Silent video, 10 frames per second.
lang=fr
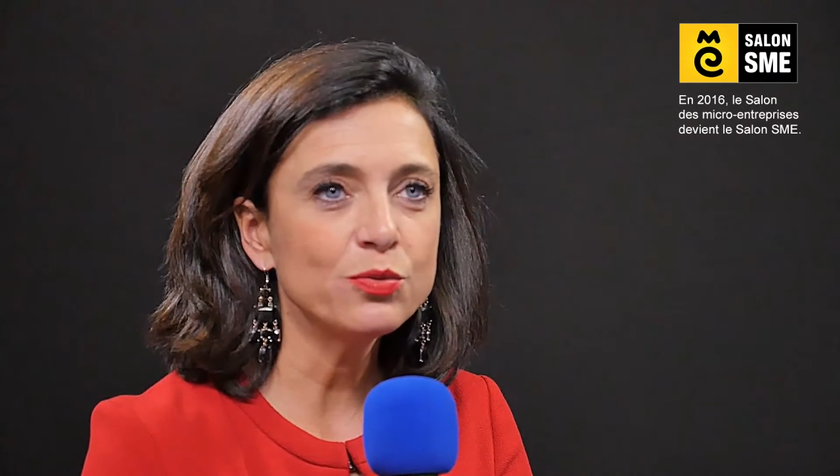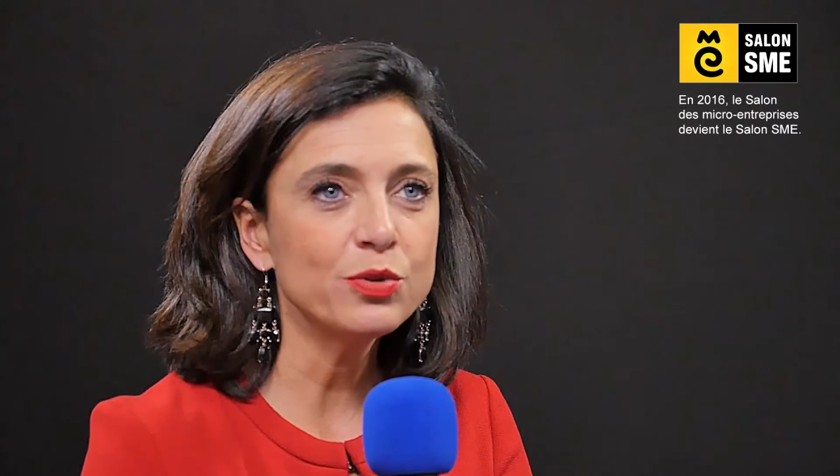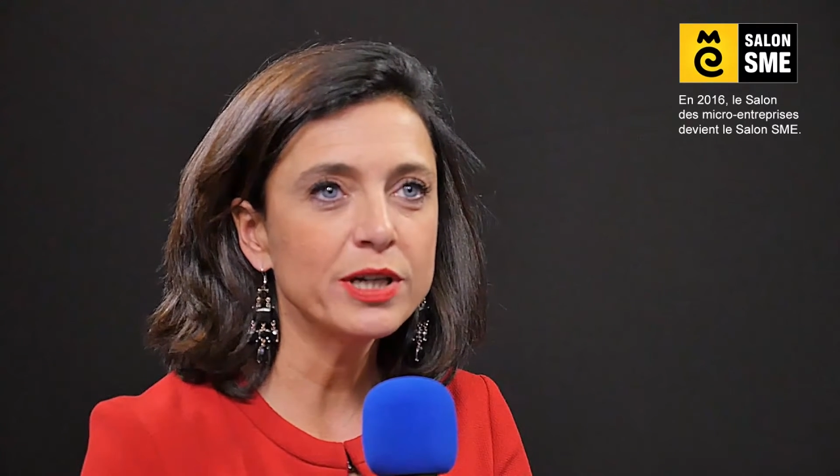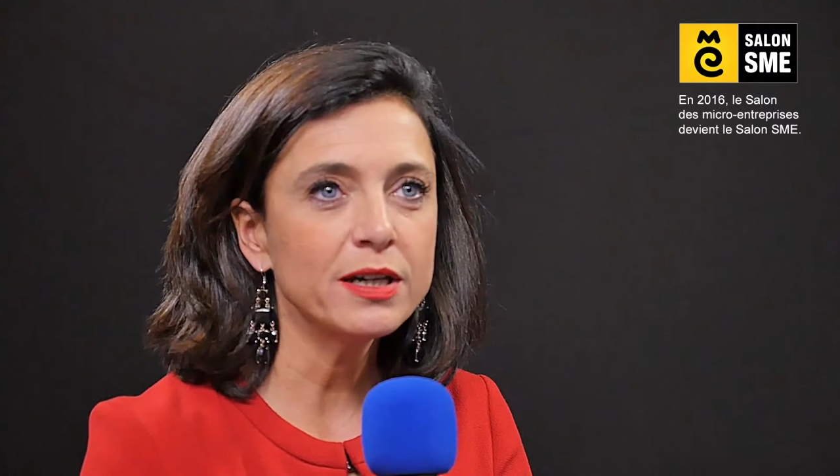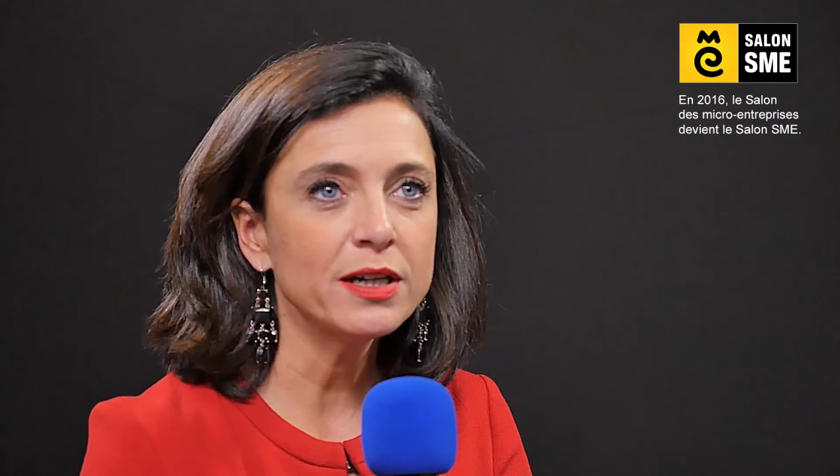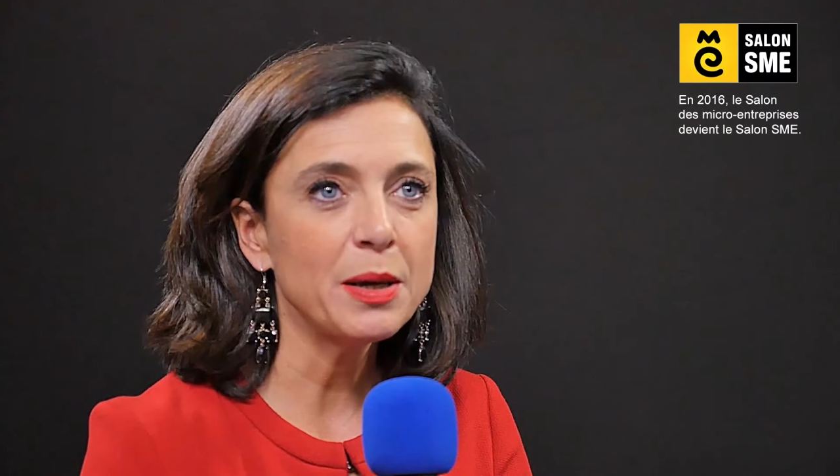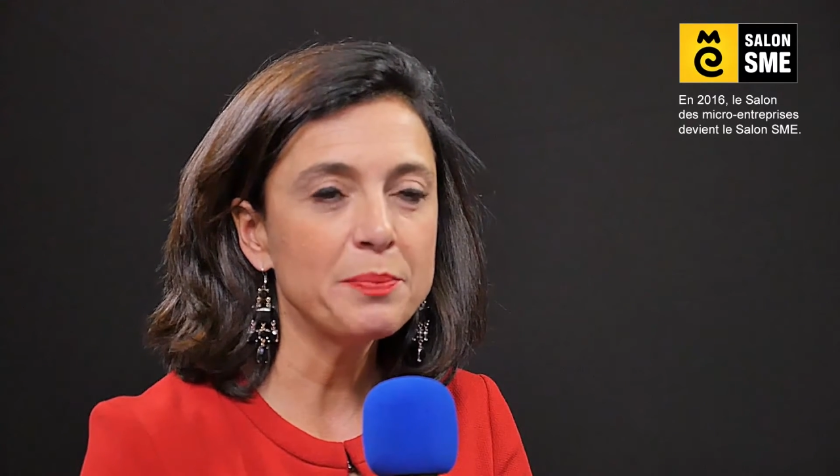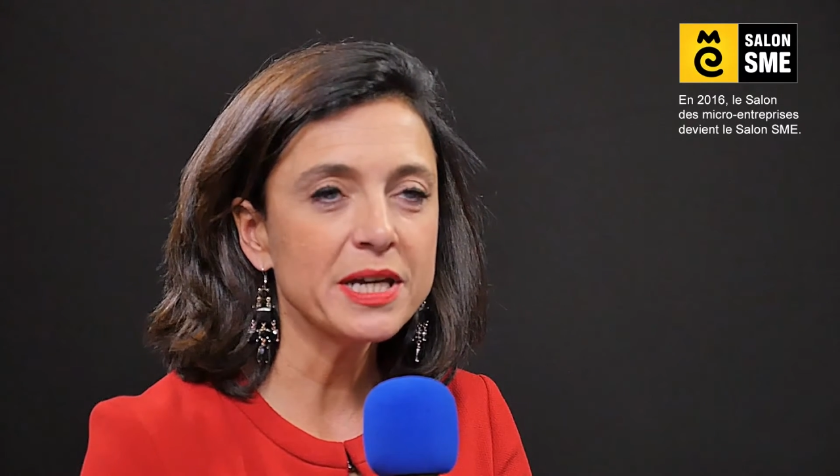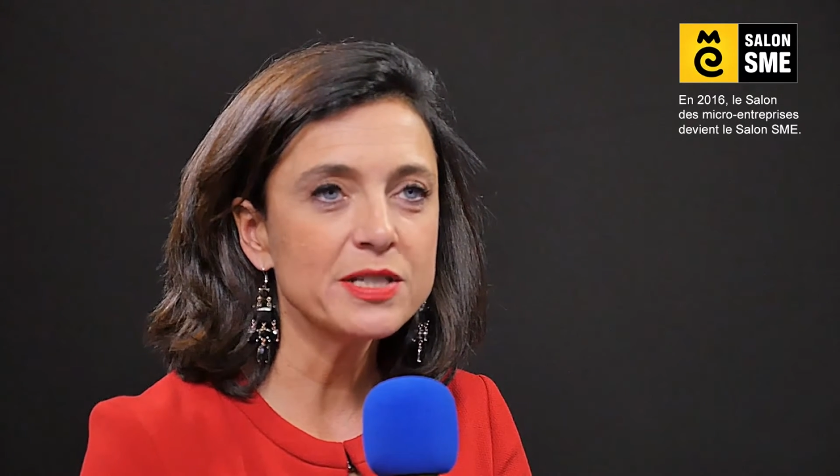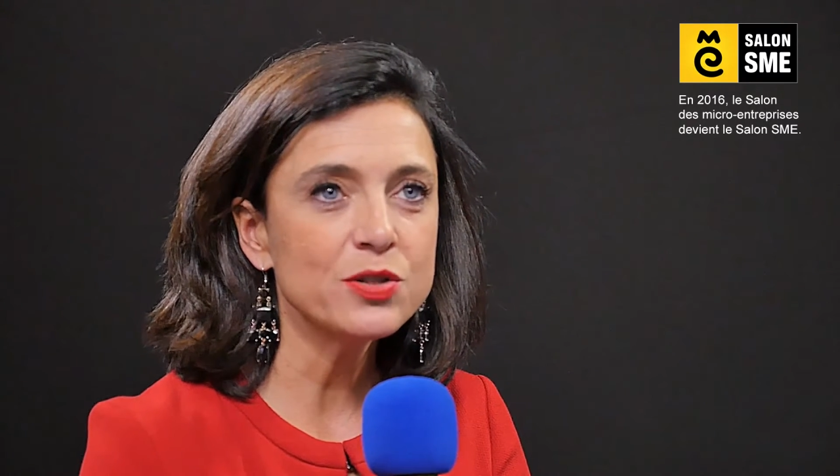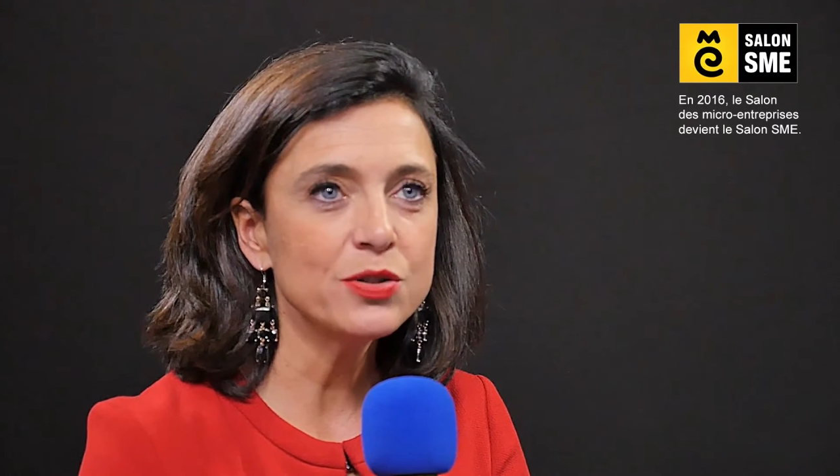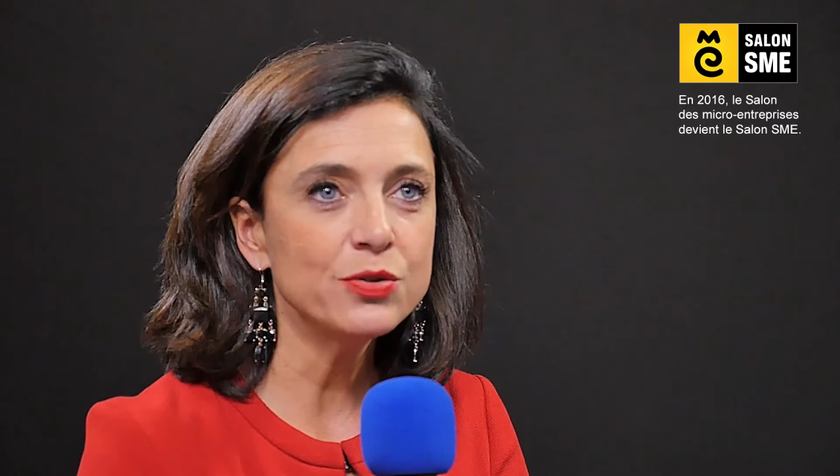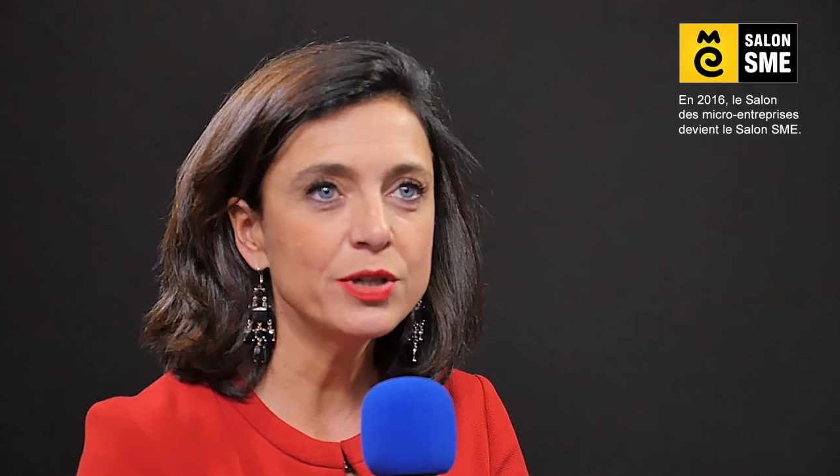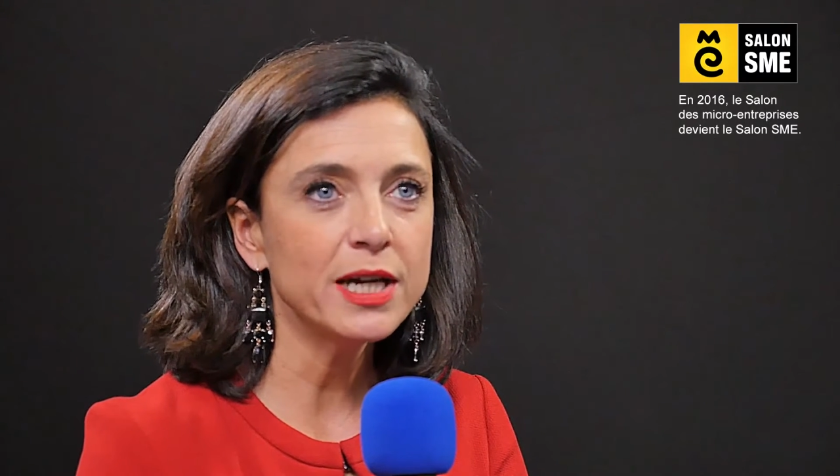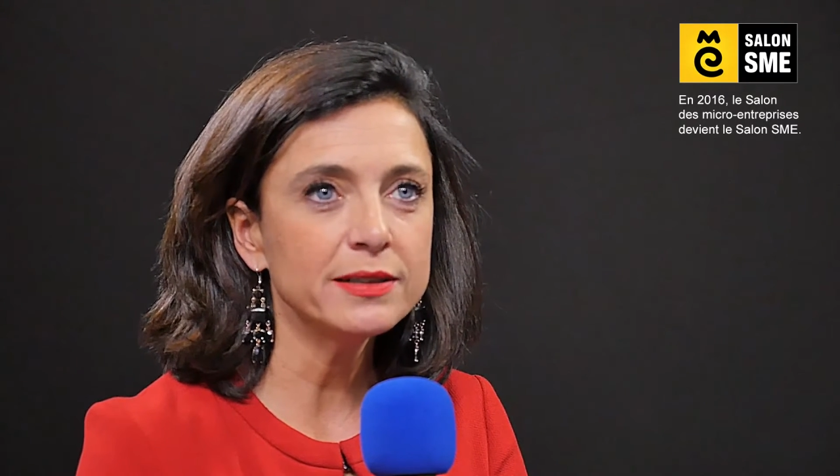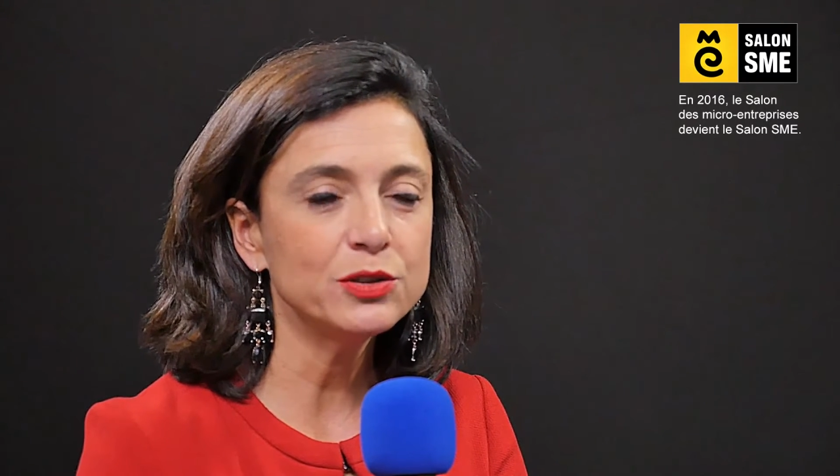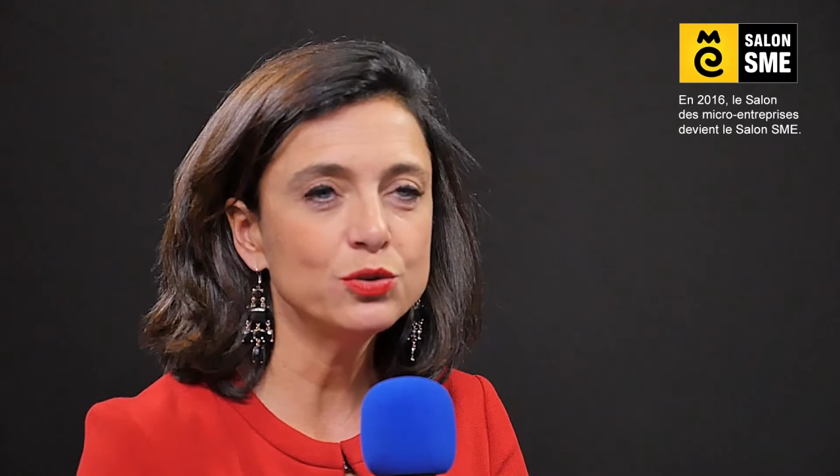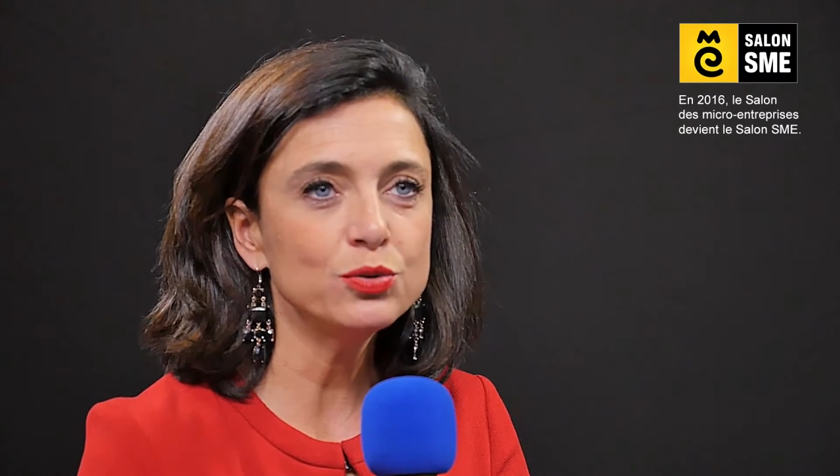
donc à la personne de garder